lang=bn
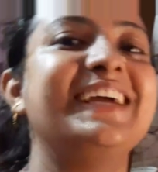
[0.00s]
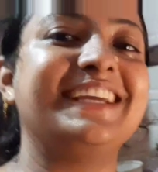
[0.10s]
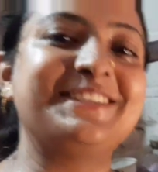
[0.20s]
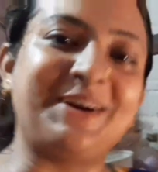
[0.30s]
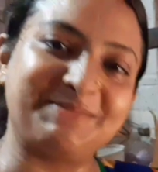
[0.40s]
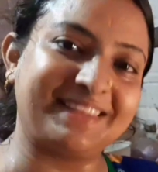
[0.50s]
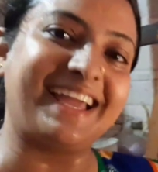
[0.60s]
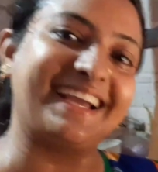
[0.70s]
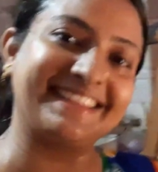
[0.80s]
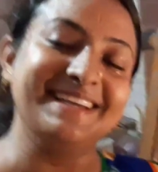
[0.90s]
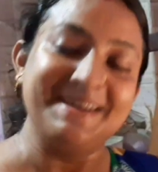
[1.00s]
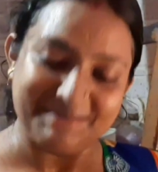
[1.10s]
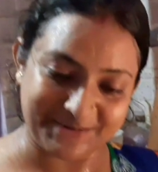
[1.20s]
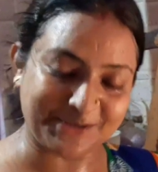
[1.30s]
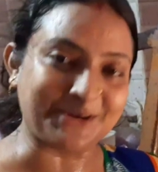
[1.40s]
এই সপ্তাহ এক
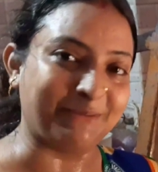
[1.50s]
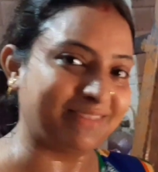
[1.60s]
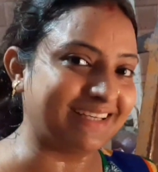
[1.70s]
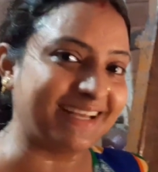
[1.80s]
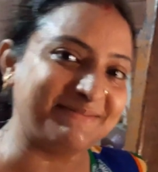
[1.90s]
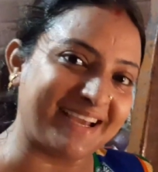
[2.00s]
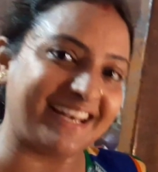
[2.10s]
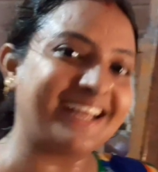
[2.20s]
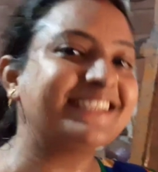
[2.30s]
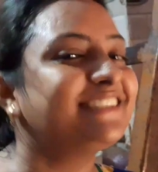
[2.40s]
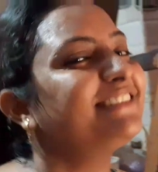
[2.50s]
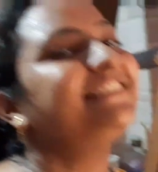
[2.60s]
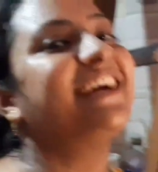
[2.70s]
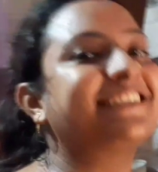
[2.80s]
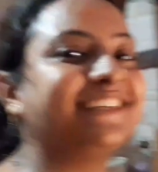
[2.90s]
পুরো সপ্তাহটাই মেলা আছে যে
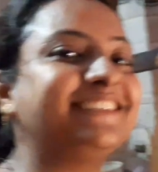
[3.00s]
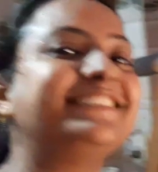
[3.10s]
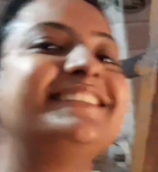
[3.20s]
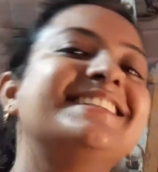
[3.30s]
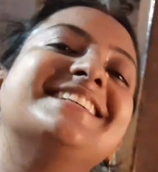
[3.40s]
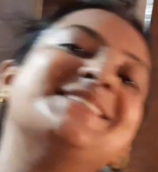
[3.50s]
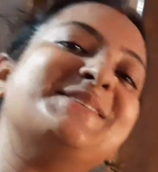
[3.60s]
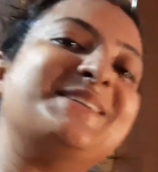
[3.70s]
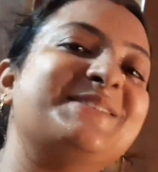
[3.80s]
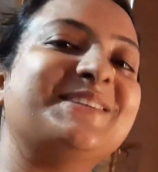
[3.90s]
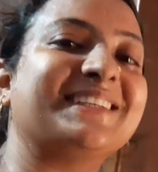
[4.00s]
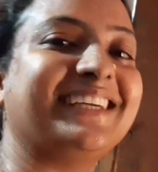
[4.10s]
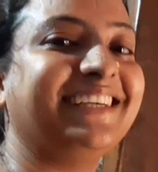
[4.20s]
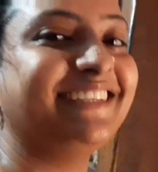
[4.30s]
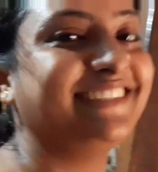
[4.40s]
কোনো একটা দিন নিয়ে যেতে বলবো
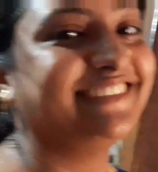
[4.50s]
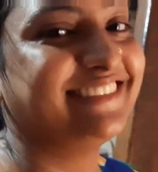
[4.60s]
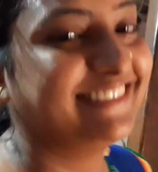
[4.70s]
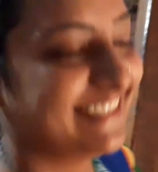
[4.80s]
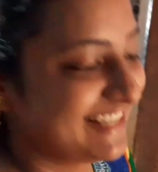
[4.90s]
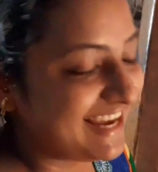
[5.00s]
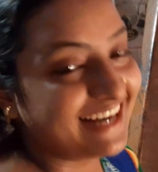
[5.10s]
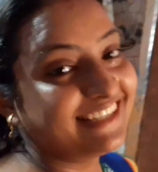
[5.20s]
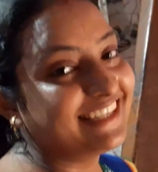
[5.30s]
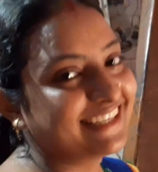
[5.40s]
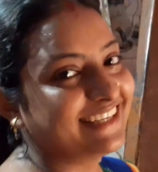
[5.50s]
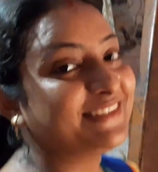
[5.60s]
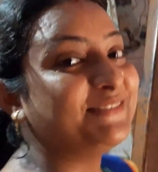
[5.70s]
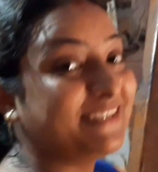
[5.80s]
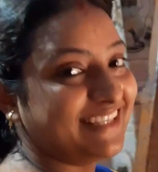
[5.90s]
ওকে আর নিয়ে গেলে
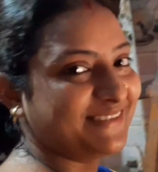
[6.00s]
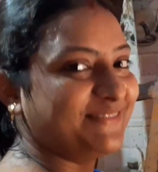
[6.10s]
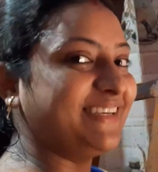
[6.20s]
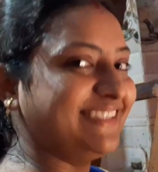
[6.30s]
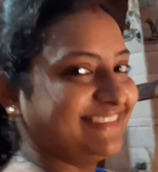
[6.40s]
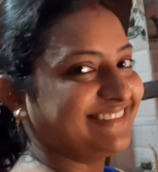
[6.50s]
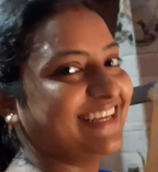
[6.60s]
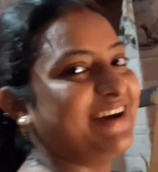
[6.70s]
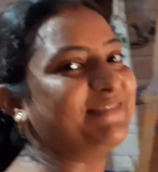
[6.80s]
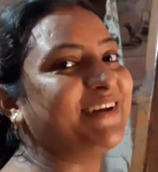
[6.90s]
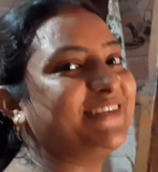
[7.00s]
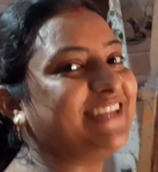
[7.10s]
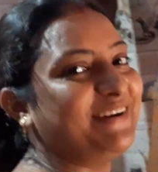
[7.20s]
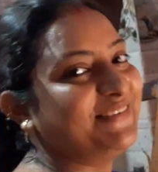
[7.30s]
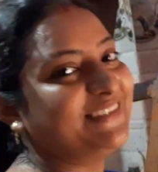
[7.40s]
তোমরা দেখবে আমরাও
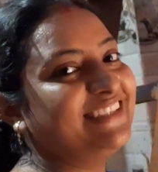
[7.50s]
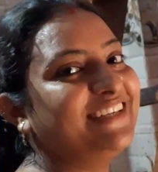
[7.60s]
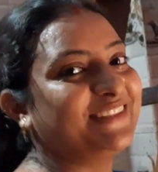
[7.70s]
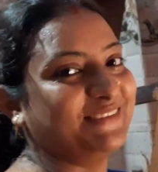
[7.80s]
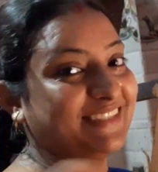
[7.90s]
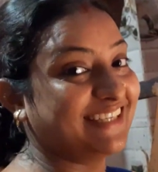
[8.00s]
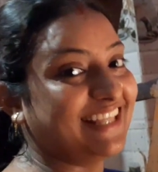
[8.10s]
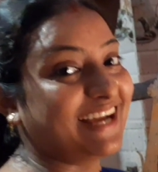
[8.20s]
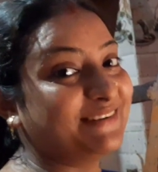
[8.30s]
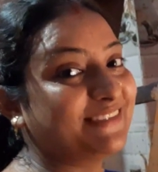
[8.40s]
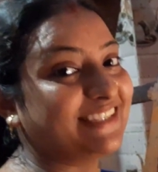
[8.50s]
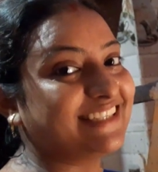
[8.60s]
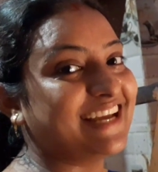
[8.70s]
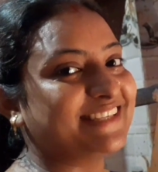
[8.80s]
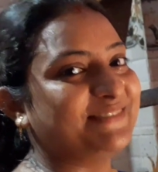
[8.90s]
যাবো তোমাদেরকে দেখাবো কী
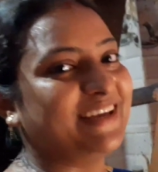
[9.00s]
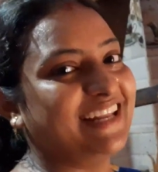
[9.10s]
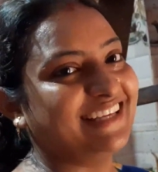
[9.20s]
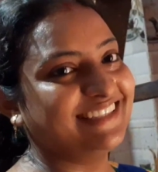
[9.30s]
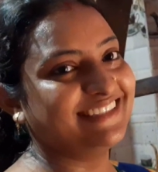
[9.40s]
কী আছে মেলায়